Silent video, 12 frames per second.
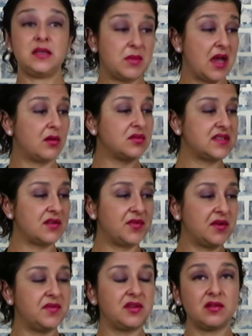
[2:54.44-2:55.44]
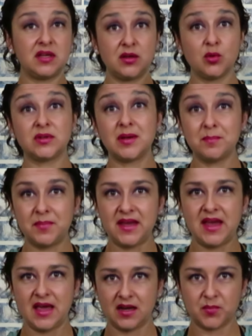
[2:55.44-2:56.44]
E minha água está fervendo aqui, eu
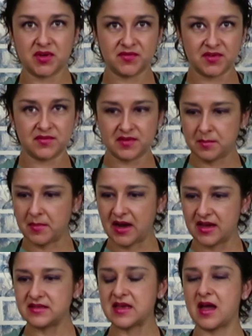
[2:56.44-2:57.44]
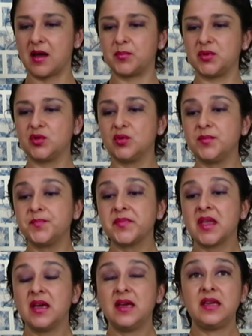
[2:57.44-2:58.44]
tampei ela para ferver mais rápido.
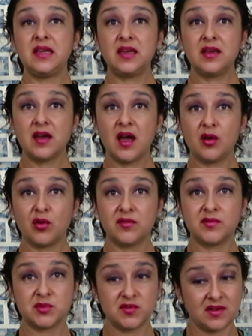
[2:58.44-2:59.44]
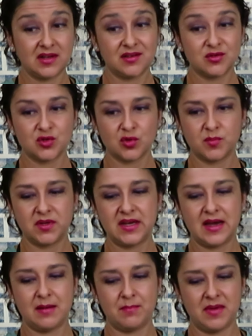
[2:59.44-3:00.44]
E agora vamos falar
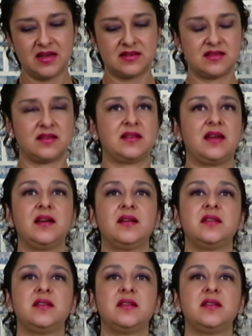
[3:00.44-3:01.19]
sobre a massa, tá?